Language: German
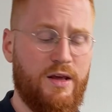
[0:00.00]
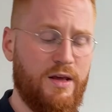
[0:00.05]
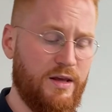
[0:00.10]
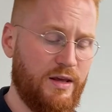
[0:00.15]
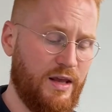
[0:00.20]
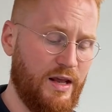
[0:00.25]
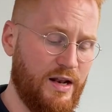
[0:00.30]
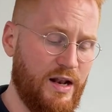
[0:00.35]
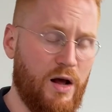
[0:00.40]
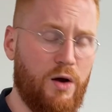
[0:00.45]

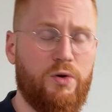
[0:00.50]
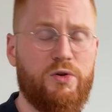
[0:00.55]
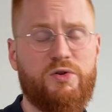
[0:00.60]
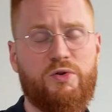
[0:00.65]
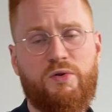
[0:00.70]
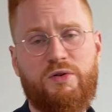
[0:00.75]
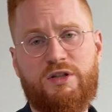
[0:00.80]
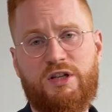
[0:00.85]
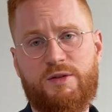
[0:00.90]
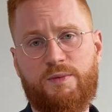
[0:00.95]
Genauso
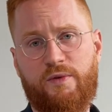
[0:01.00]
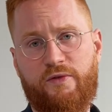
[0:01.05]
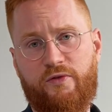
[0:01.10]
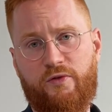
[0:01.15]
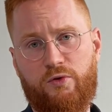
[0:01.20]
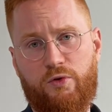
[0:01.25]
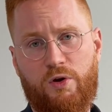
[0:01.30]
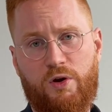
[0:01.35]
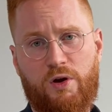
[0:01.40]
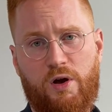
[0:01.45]
ist es mir
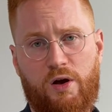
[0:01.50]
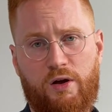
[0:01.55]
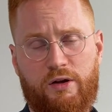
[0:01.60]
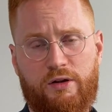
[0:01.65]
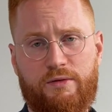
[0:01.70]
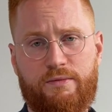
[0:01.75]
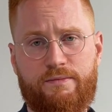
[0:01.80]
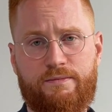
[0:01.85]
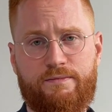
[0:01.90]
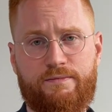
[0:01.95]
früher
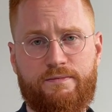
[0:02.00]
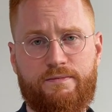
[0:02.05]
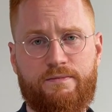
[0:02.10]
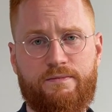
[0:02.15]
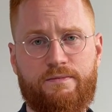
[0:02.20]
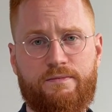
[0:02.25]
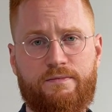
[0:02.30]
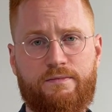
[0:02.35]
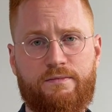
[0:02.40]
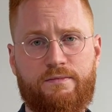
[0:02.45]
gegangen.
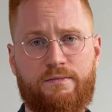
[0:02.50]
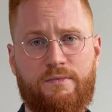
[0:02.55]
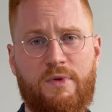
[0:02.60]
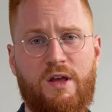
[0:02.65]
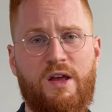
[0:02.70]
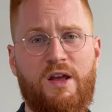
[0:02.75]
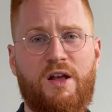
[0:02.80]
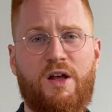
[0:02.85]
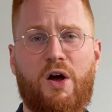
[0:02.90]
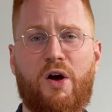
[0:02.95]

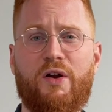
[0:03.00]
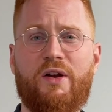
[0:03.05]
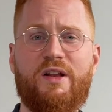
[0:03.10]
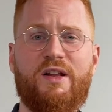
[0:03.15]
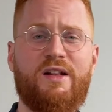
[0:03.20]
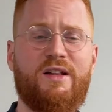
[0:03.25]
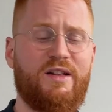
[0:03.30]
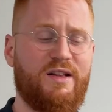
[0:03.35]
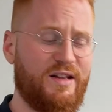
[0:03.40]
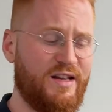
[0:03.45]
Und
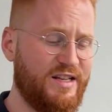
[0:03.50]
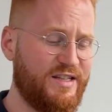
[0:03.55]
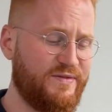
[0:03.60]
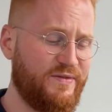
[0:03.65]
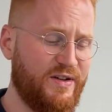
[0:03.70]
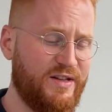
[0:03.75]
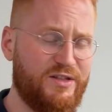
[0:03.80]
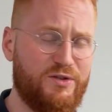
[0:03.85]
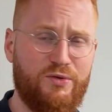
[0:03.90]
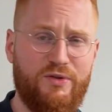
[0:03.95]
es
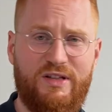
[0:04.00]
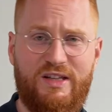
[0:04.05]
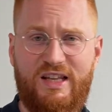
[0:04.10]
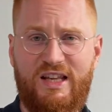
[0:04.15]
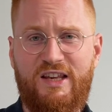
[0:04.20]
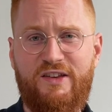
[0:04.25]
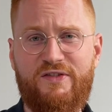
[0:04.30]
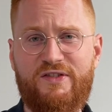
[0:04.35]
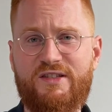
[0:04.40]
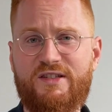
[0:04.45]
war
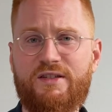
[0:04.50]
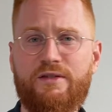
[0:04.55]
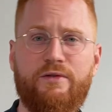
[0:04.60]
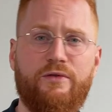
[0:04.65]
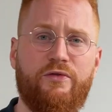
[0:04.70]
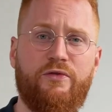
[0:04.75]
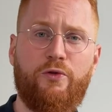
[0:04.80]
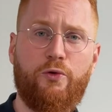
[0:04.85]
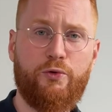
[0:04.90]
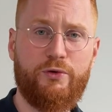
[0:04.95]
zutiefst
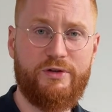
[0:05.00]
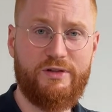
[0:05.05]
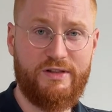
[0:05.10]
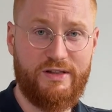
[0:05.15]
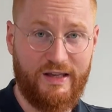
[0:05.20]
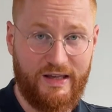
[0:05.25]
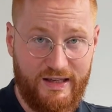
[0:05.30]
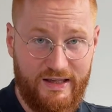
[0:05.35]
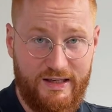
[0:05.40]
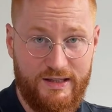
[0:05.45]

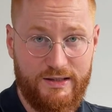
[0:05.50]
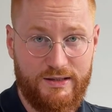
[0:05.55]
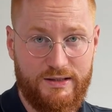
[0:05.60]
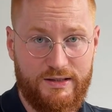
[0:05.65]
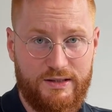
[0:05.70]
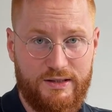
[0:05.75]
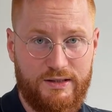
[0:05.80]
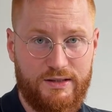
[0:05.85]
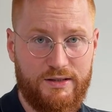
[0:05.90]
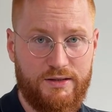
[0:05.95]

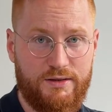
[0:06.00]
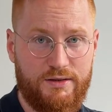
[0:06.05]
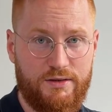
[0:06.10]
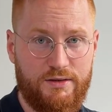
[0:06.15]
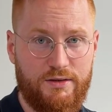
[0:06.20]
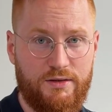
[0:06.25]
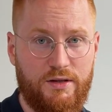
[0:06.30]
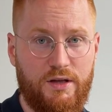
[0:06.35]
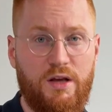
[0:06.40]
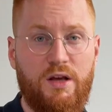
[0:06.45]
frustrierend
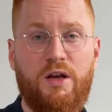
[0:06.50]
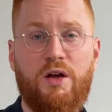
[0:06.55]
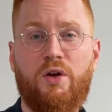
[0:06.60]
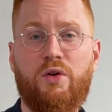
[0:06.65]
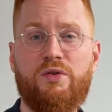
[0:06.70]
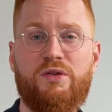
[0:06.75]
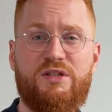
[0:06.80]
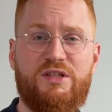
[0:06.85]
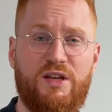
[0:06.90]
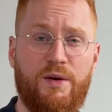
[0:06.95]

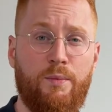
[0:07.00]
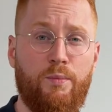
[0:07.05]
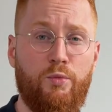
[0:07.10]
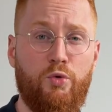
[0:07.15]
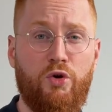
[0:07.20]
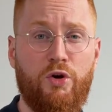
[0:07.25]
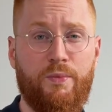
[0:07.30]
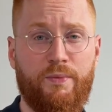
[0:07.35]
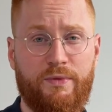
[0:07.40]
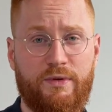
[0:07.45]
und
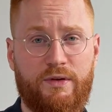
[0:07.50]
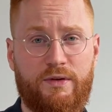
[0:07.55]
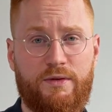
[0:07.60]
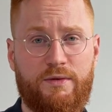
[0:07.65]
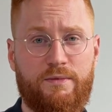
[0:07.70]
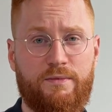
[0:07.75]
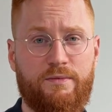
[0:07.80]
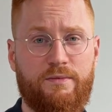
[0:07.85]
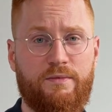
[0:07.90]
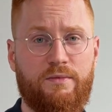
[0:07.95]
zermürbend
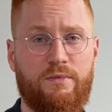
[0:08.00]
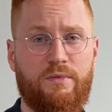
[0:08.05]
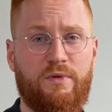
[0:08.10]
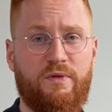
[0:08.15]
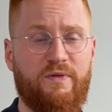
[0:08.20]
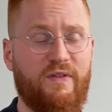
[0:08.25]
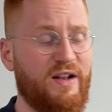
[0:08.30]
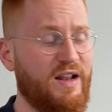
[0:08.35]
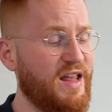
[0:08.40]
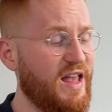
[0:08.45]

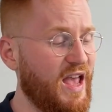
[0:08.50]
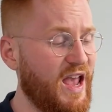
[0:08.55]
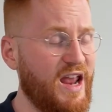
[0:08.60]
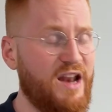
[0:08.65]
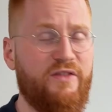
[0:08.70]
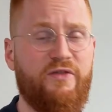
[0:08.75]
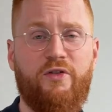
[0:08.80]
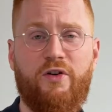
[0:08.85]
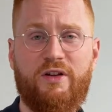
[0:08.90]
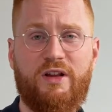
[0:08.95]
weil ich
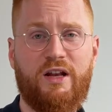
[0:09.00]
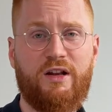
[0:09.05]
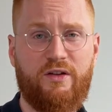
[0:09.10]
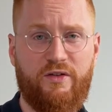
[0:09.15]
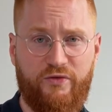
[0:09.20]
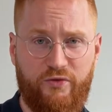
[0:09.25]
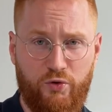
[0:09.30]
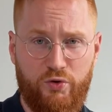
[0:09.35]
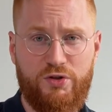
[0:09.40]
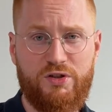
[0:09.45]
einfach nicht
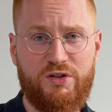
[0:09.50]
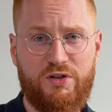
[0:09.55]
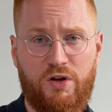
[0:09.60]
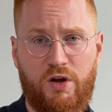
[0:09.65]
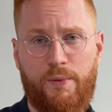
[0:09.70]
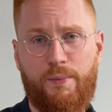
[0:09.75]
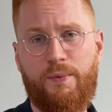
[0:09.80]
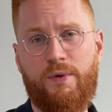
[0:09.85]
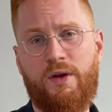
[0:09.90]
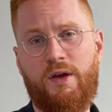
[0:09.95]
gewusst
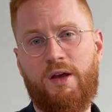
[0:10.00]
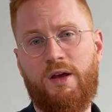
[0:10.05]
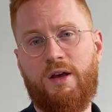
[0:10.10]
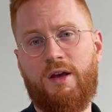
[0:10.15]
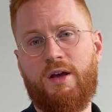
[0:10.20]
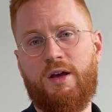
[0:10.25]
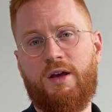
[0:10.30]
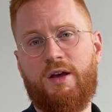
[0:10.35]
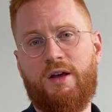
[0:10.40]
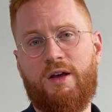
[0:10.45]
habe,
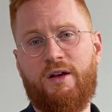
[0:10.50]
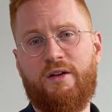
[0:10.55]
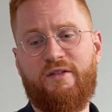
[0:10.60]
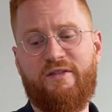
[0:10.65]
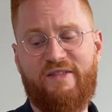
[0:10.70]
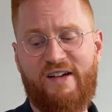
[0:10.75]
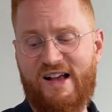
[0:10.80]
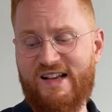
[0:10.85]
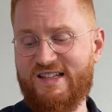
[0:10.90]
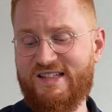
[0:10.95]

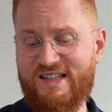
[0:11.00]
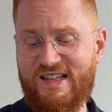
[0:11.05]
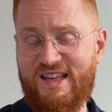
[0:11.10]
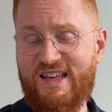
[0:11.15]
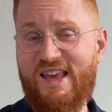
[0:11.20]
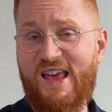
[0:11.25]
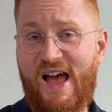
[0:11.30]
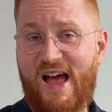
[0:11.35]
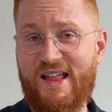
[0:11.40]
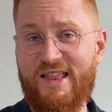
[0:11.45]
was
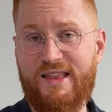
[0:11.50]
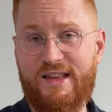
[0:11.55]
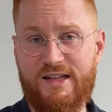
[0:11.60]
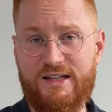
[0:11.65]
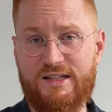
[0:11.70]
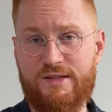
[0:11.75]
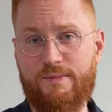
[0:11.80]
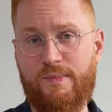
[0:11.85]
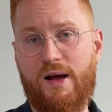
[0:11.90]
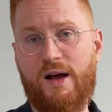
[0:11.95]
ich
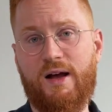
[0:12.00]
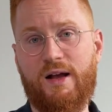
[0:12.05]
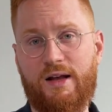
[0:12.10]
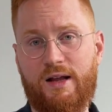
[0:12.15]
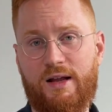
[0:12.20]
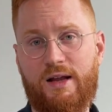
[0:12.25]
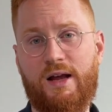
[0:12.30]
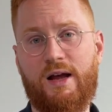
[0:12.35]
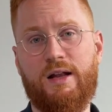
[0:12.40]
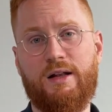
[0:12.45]
anders
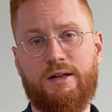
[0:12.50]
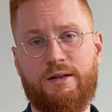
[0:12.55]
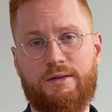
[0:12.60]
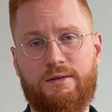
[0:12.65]
machen kann.